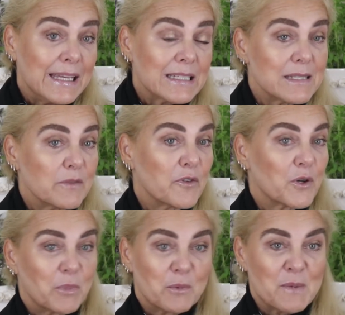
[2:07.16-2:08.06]
E se
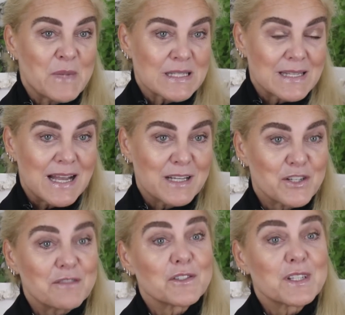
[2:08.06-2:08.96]
for para uma
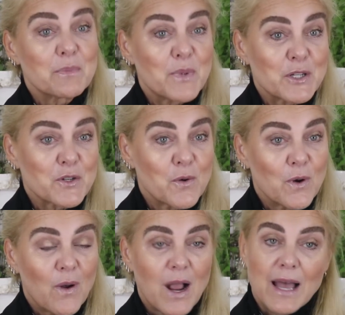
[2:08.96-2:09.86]
massagem, você pode
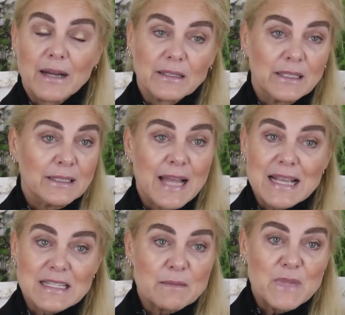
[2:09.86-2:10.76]
colocar em
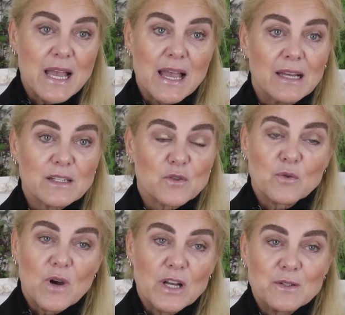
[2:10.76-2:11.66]
10 ml
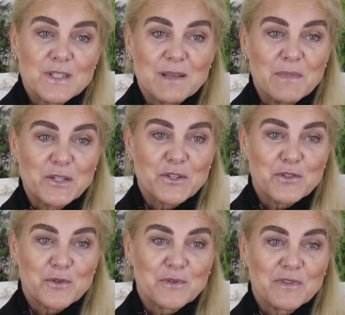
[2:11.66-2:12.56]
do óleo de semente
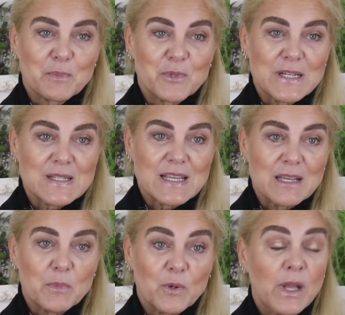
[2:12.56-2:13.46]
de uva, por
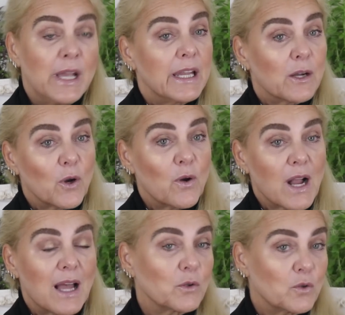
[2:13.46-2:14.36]
exemplo, e
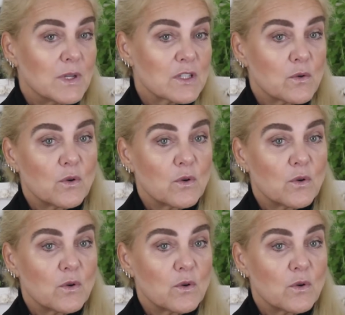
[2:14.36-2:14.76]
colocar duas